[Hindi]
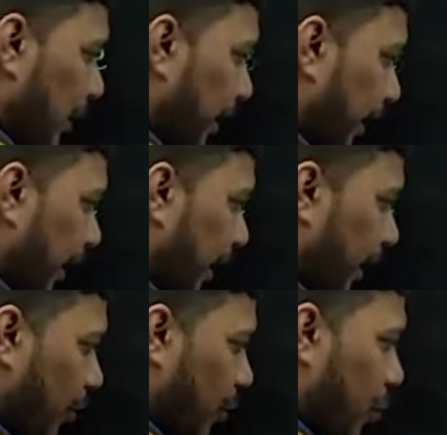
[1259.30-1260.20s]
करेंगे
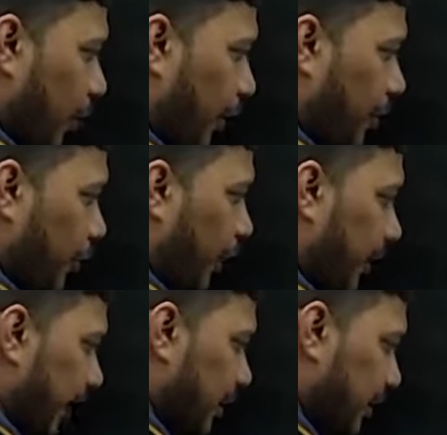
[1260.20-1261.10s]
देखो रोई रोई
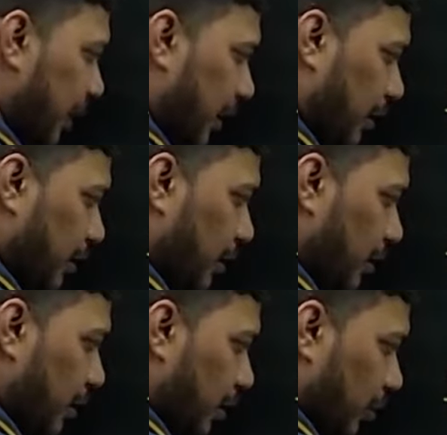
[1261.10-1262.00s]
कैंसल
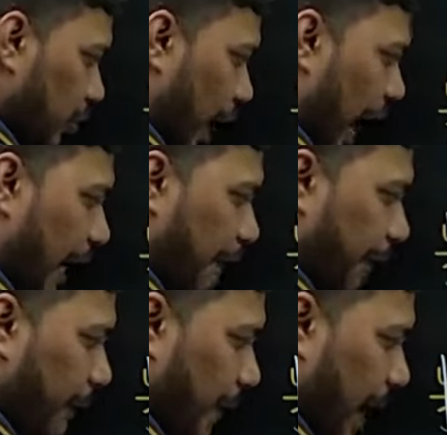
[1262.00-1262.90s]
तो
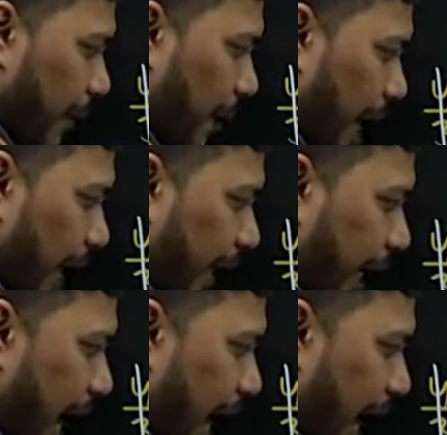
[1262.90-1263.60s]
आरपी बराबर आएगा